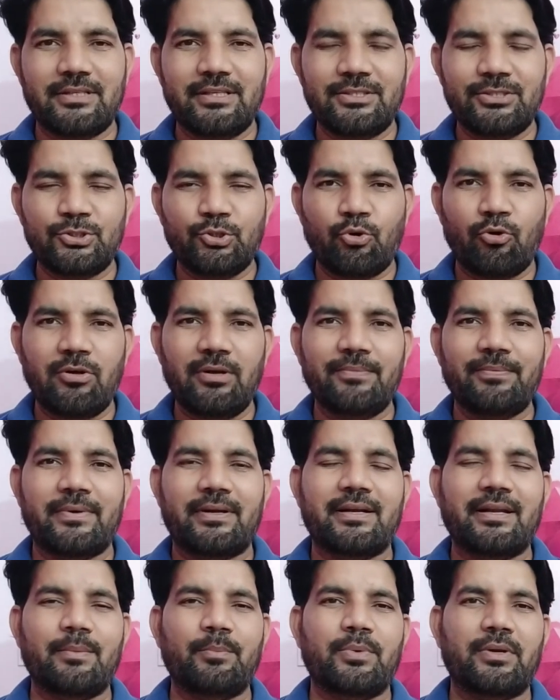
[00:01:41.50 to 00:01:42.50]
ఇట్ ఈస్ ఓన్లీ
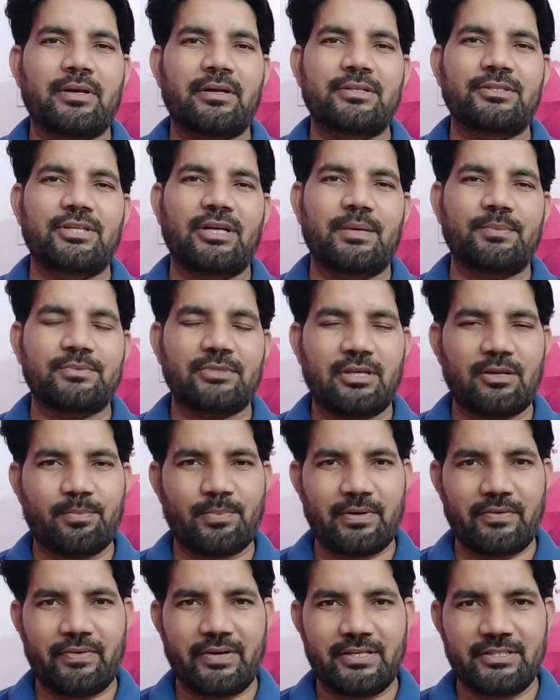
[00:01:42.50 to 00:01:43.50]
ఫర్ టెంపరీ జాబ్స్ ఆర్
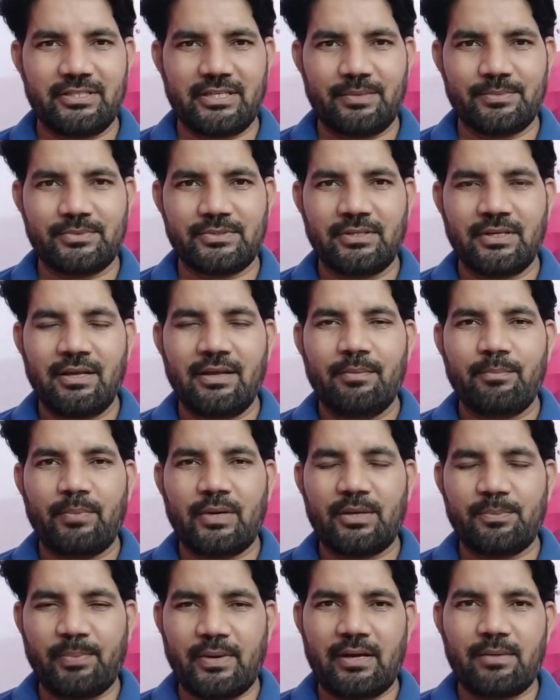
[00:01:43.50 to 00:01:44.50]
ప్రైవేట్ జాబ్స్
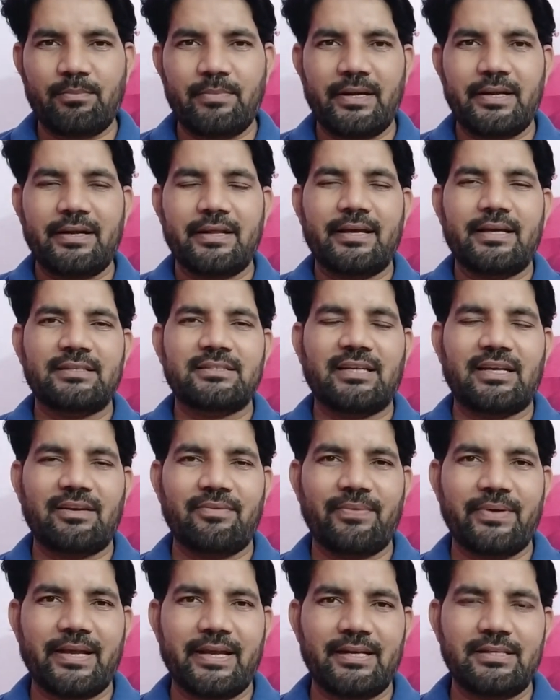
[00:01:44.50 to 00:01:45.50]
బట్ పర్మనెంట్గా
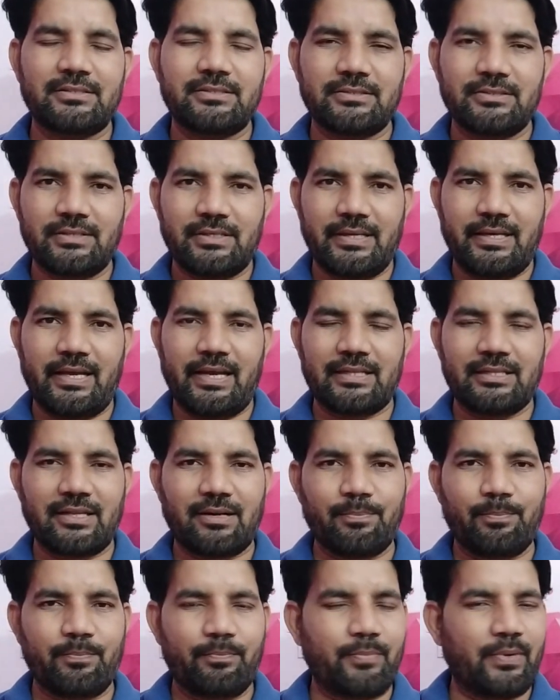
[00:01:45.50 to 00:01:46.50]
సర్టిఫికేట్స్కి
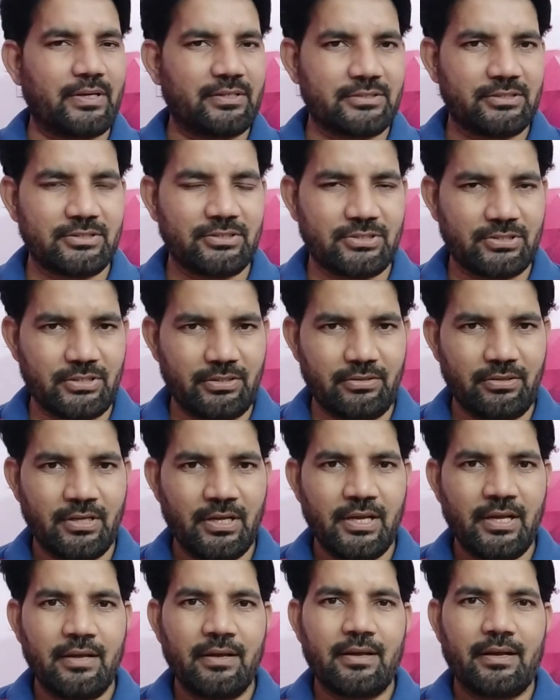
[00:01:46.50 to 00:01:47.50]
అదర్
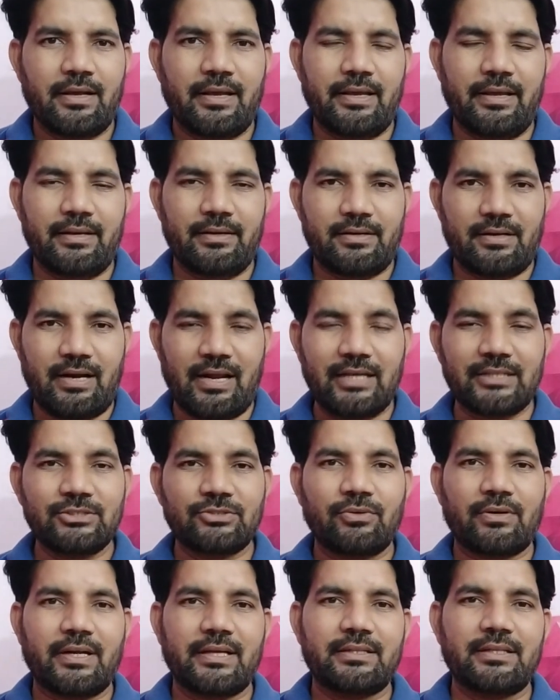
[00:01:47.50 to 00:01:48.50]
పర్సన్స్కి
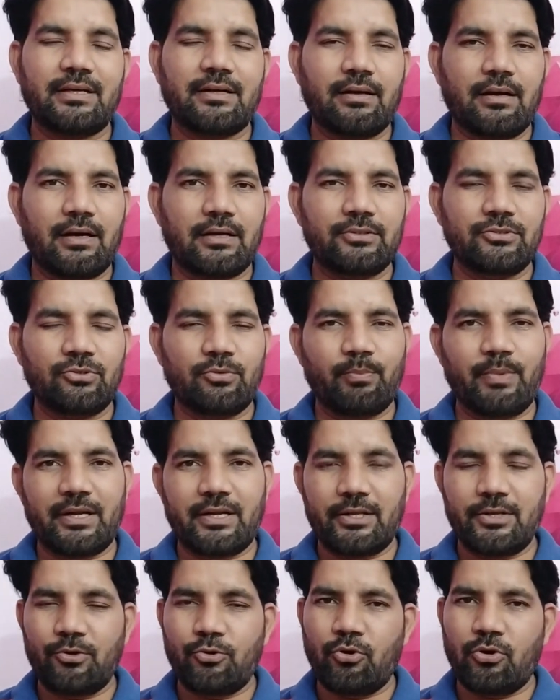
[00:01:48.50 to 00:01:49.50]
ట్రాన్స్ఫర్ అయితే కాదు
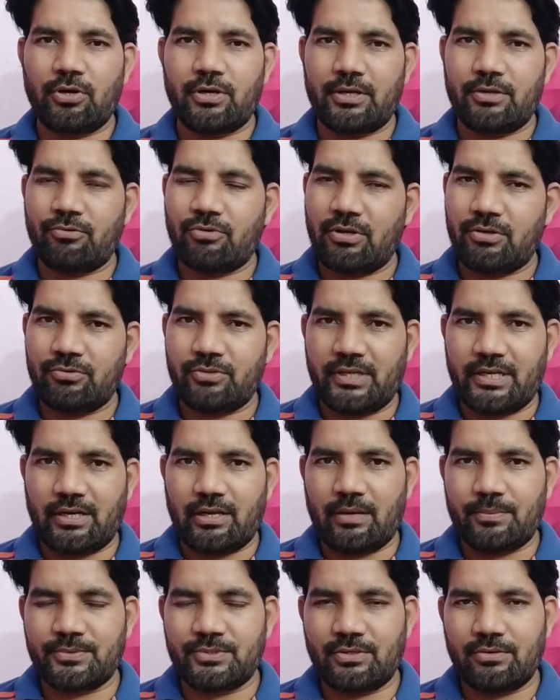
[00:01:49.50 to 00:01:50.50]
బట్ ఇంకొకటి కూడా ఉంది
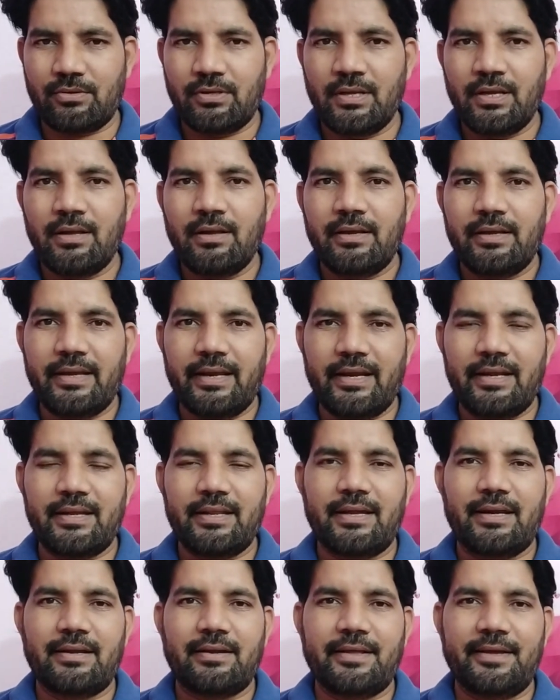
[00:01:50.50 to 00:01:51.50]
ఇక్కడ ఆప్షన్
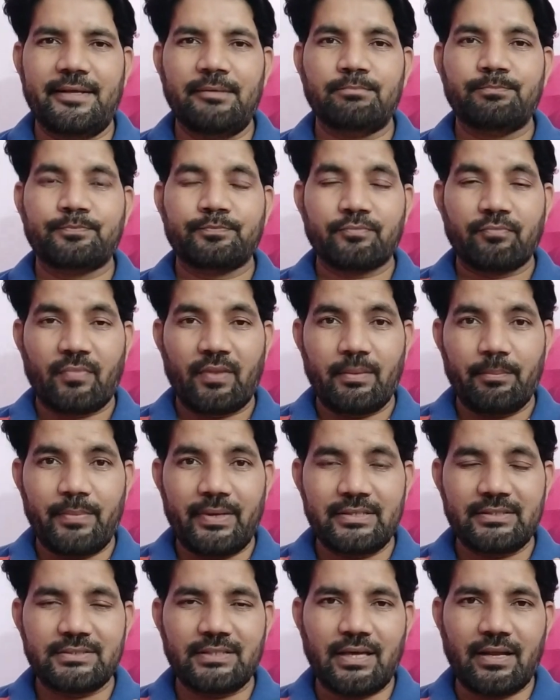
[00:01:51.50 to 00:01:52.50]
ఏంటి అంటే
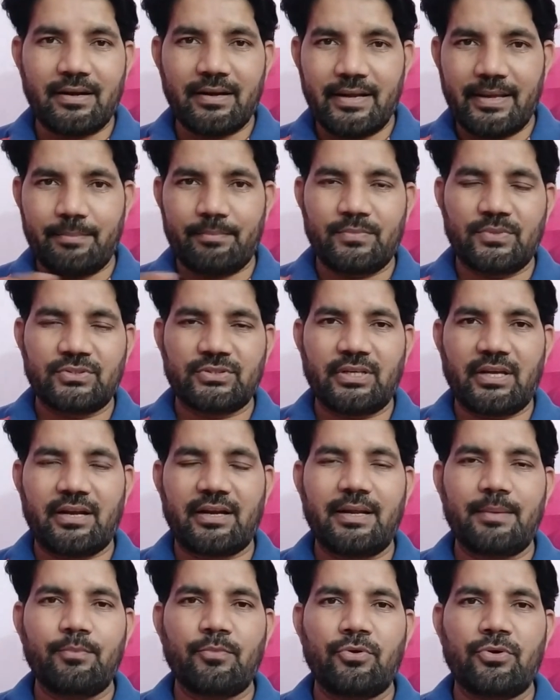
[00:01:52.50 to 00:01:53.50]
మీ సర్నేమ్
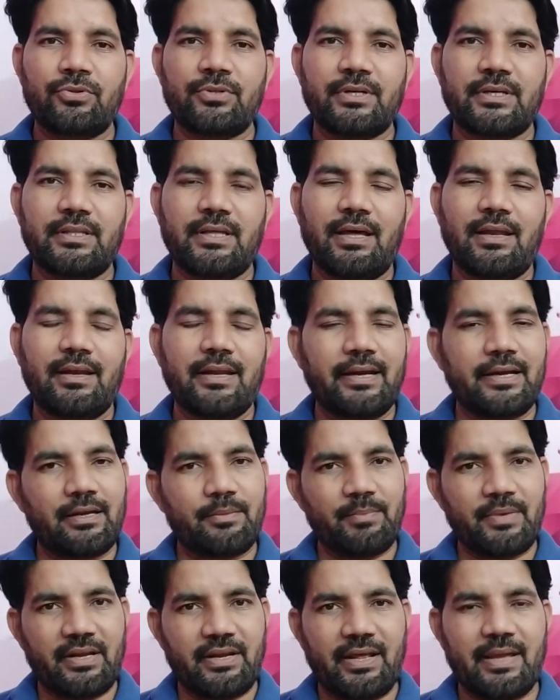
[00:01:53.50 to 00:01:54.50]
సర్నేమ్ ఉంటుంది కదా
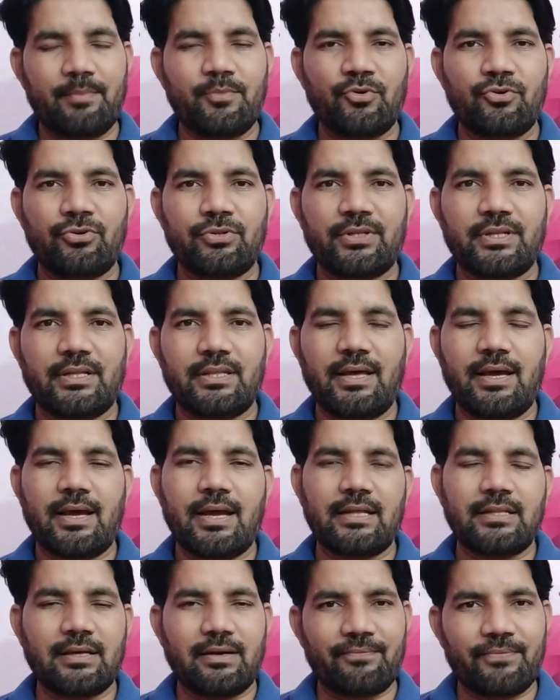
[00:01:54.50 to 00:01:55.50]
లేదంటే మీ నేమ్ ఉంటుంది కదా
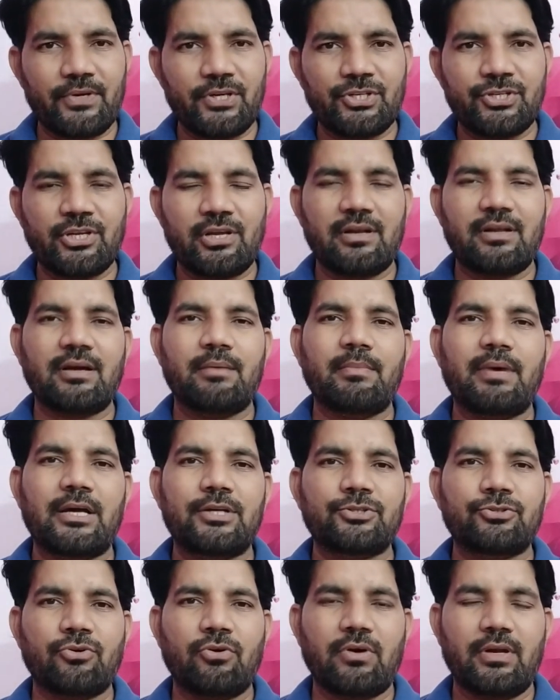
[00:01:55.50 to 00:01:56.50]
అది అఫీషియల్గా
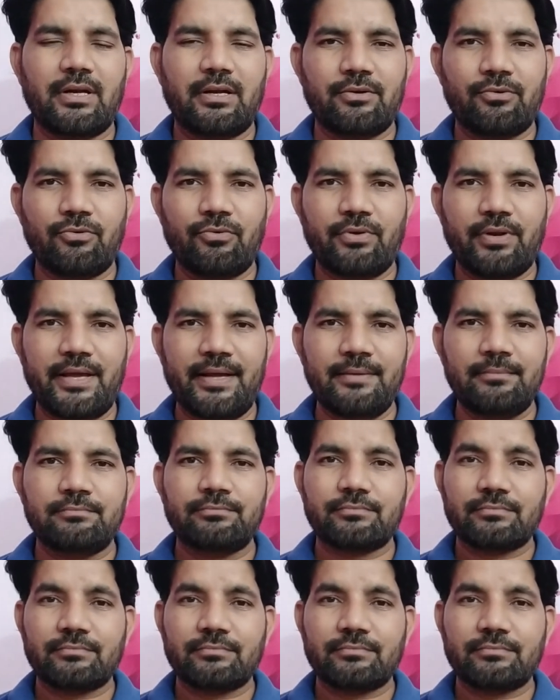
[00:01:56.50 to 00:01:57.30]
మార్చుకోవాలనుకుంటే